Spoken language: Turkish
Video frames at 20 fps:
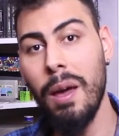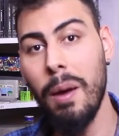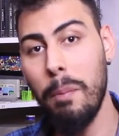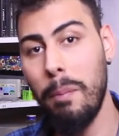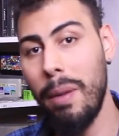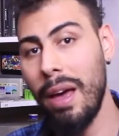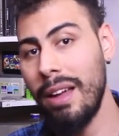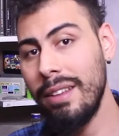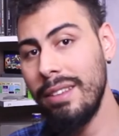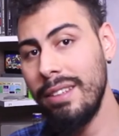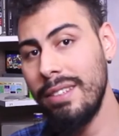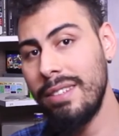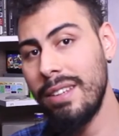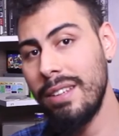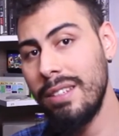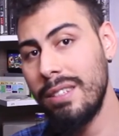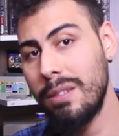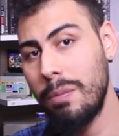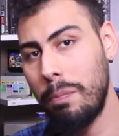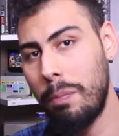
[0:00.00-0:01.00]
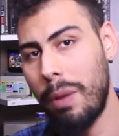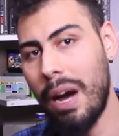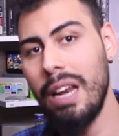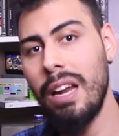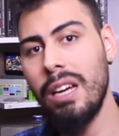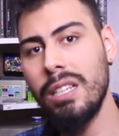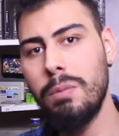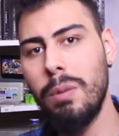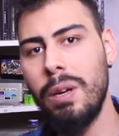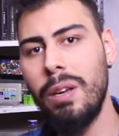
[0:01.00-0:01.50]
Beğendiyseniz
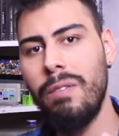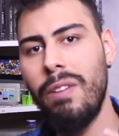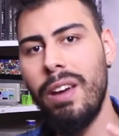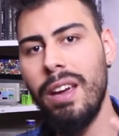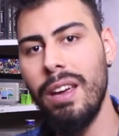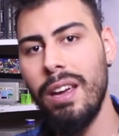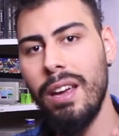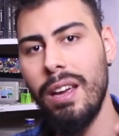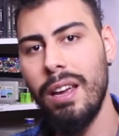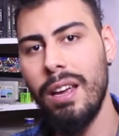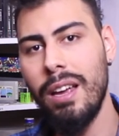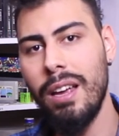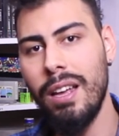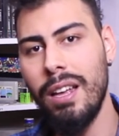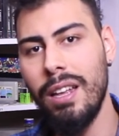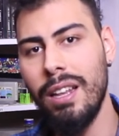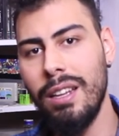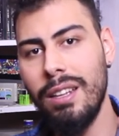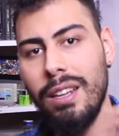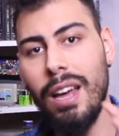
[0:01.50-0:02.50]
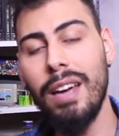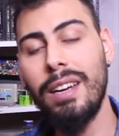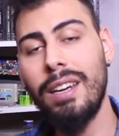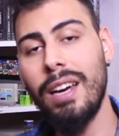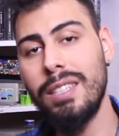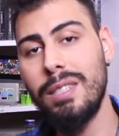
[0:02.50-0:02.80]
paylaşmayı ve like